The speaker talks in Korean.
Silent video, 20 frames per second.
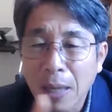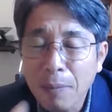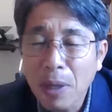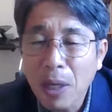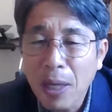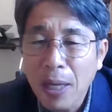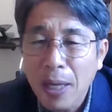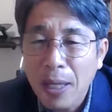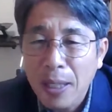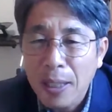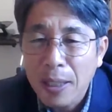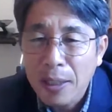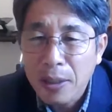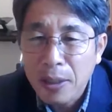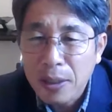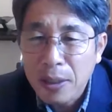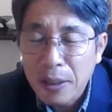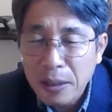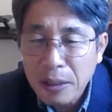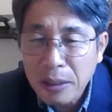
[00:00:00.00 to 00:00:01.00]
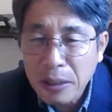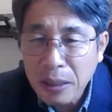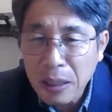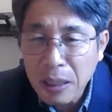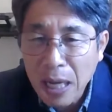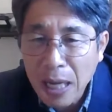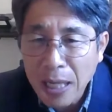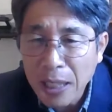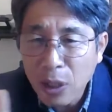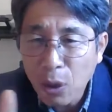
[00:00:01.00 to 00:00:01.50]
그다음에
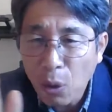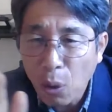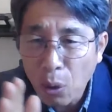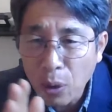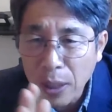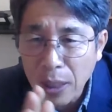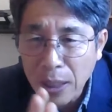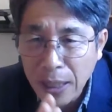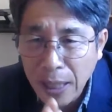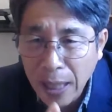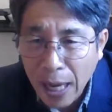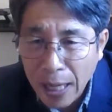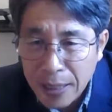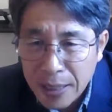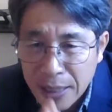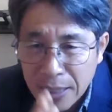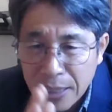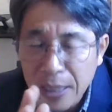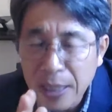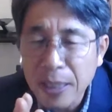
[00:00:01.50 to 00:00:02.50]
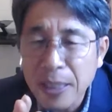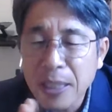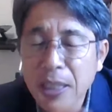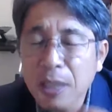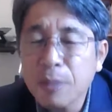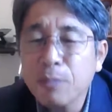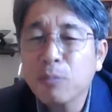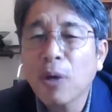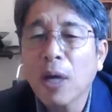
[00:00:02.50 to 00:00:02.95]
신랑이 오기까지